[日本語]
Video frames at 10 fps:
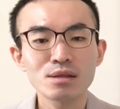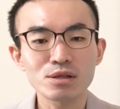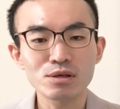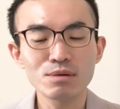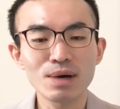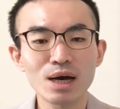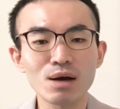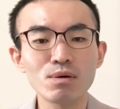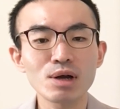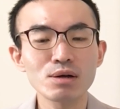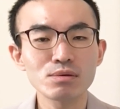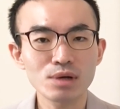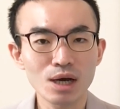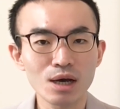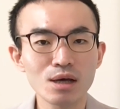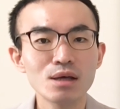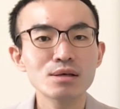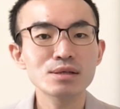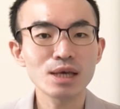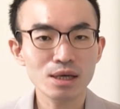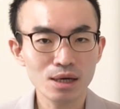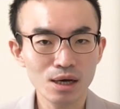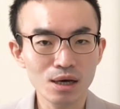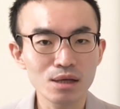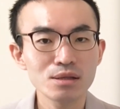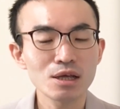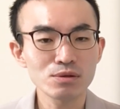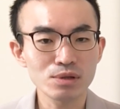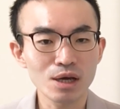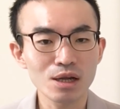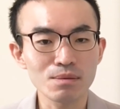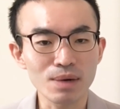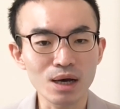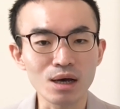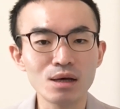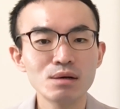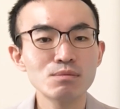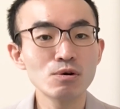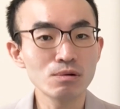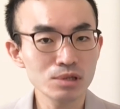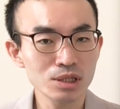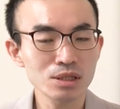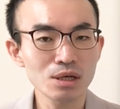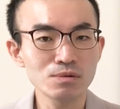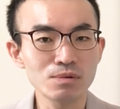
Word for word: 例えば他の科、外科などであれば、もうお医者さん